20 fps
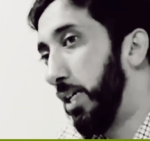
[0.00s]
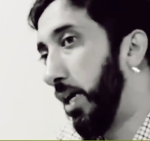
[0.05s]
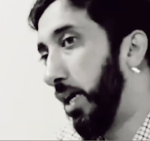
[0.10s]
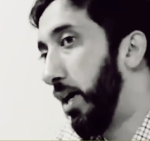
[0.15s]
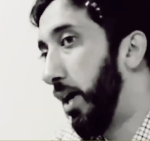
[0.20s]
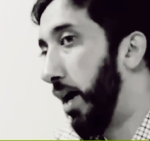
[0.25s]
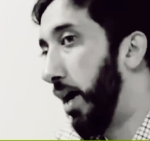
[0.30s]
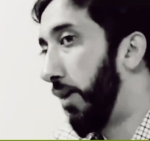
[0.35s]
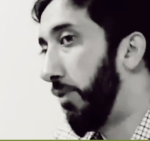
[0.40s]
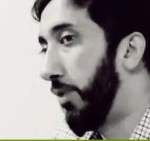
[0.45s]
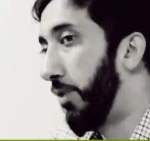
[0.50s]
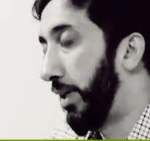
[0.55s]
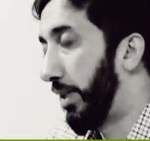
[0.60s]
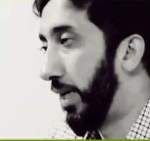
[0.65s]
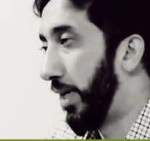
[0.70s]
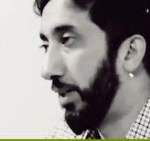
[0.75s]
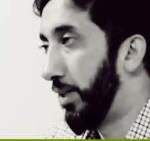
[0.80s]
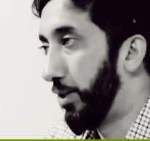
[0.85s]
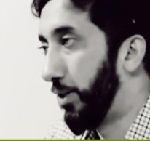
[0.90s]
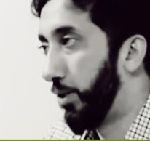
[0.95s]
তা অন্য
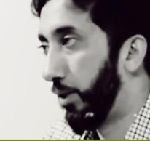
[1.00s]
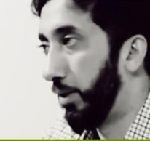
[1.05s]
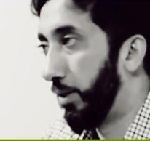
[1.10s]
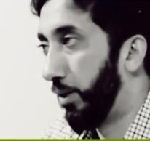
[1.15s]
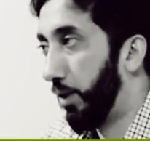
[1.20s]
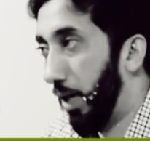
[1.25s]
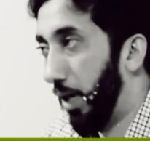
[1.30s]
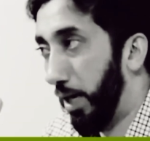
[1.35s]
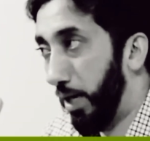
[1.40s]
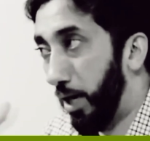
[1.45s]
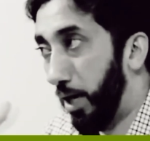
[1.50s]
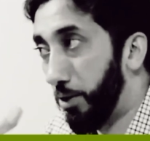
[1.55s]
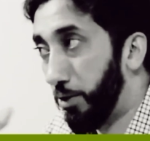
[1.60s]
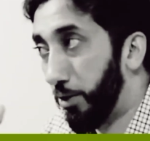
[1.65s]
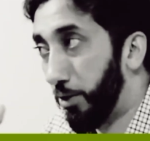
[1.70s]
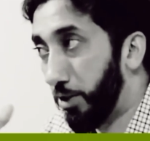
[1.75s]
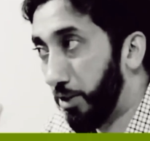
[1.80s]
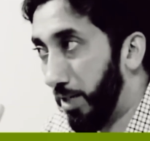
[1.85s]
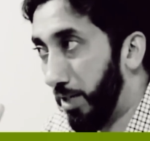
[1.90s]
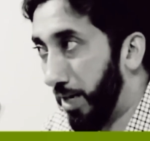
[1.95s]
ভাইদের তার প্রতি
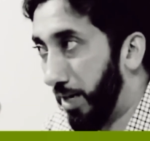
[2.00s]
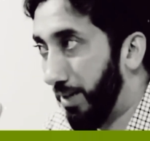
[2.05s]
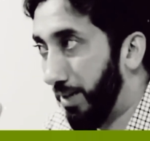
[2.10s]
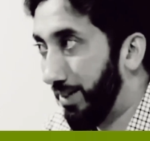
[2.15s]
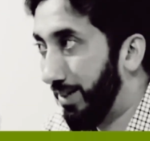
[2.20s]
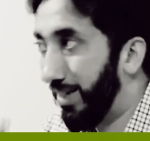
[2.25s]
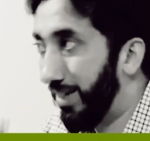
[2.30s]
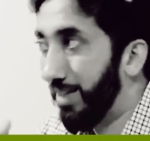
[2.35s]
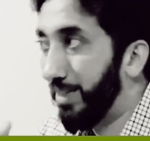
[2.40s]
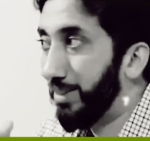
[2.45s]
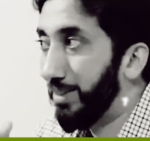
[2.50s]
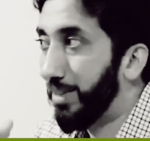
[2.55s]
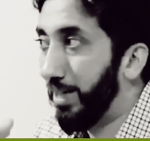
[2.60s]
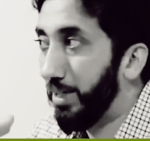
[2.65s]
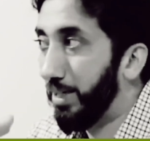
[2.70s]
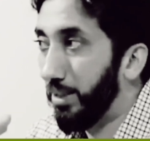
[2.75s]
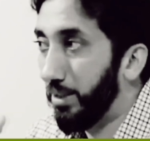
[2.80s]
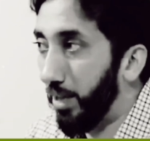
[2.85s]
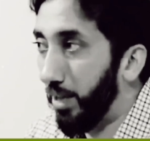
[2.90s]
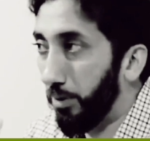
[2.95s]
হিংসাত্মক করে তুলেছিল
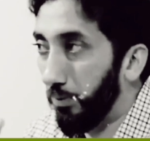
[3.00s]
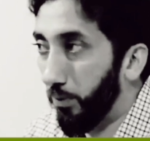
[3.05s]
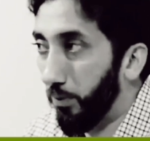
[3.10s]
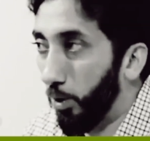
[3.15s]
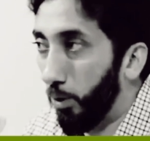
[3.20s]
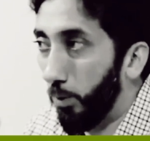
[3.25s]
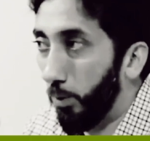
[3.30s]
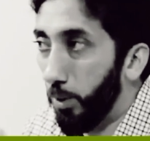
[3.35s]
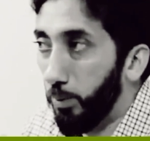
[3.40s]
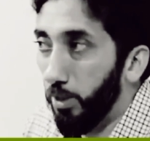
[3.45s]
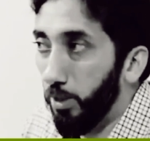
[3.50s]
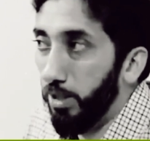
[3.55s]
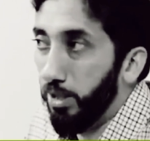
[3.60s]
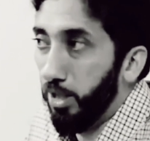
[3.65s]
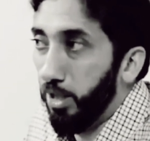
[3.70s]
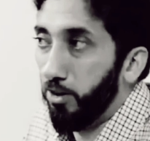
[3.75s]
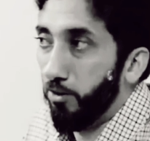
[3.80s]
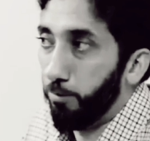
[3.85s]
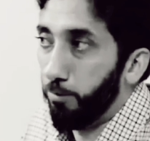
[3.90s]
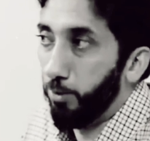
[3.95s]
এখন এই স্বীকৃতি
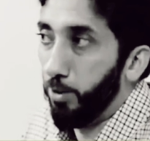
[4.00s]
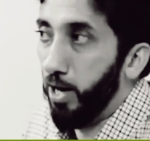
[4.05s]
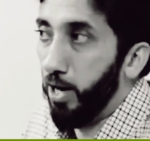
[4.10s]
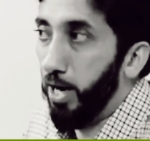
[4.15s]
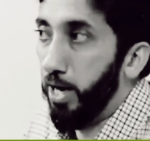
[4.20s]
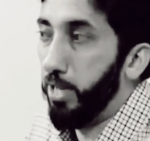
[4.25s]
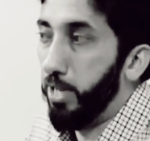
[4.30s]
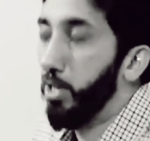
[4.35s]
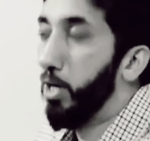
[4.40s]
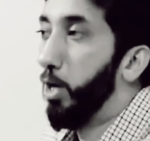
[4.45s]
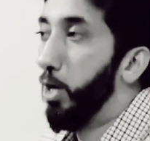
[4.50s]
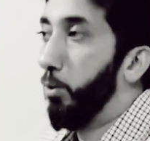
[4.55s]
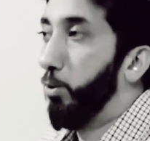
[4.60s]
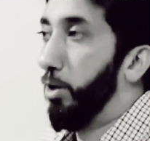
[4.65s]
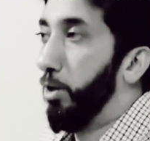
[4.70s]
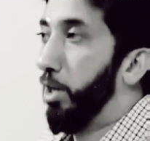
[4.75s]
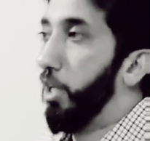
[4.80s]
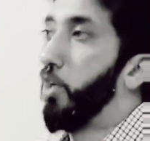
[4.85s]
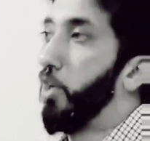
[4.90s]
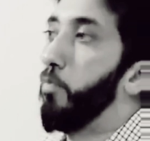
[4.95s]
জিনিসটাকে আপনারা ভালো
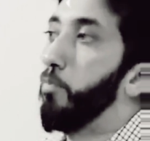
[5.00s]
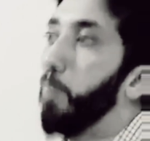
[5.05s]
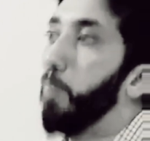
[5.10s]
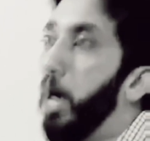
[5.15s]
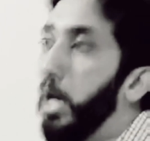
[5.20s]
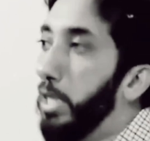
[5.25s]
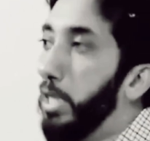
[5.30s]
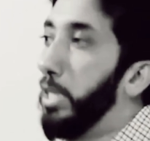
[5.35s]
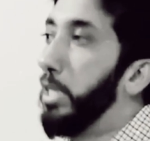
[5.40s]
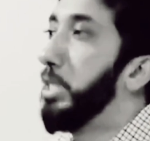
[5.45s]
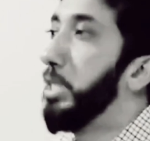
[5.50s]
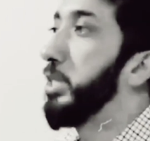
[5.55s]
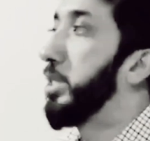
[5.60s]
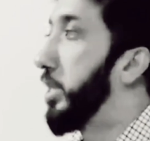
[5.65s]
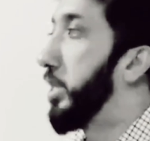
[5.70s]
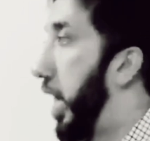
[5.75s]
করে বোঝার চেষ্টা করুন